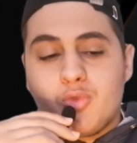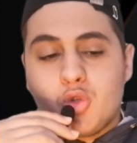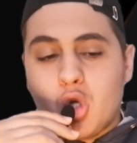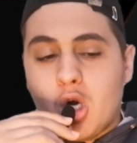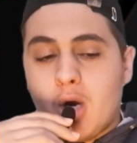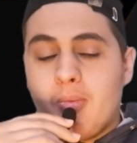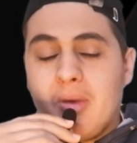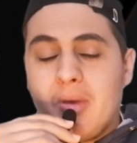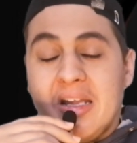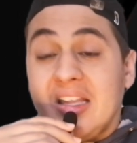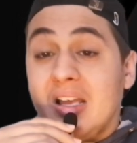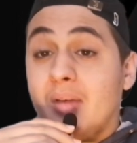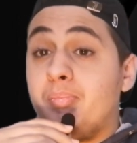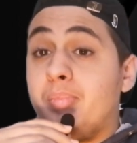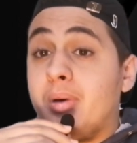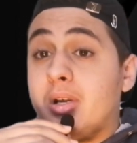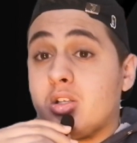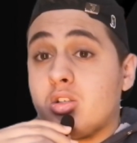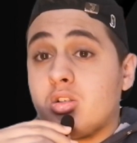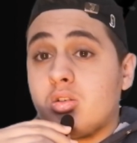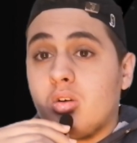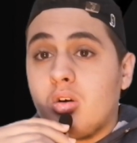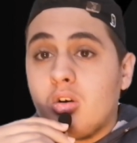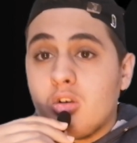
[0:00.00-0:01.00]
sicuramente ha
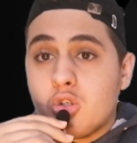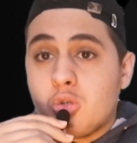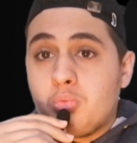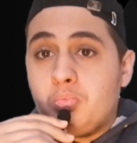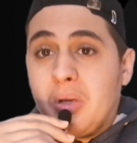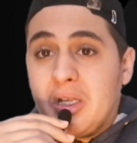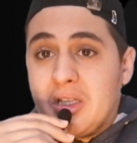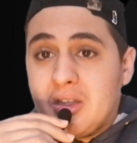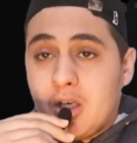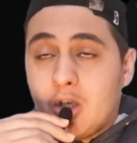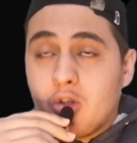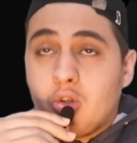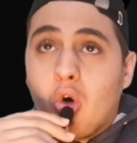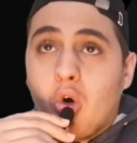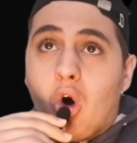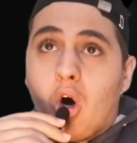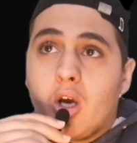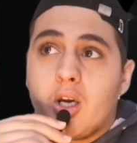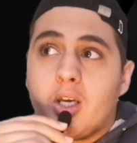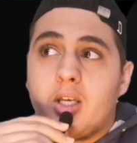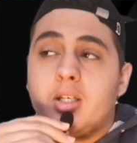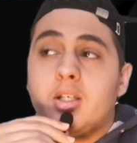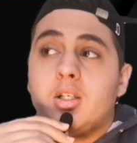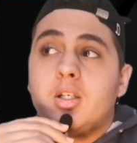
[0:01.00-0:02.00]
perso
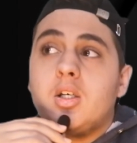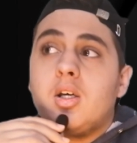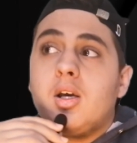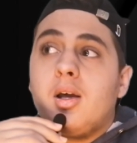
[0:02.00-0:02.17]
spettatori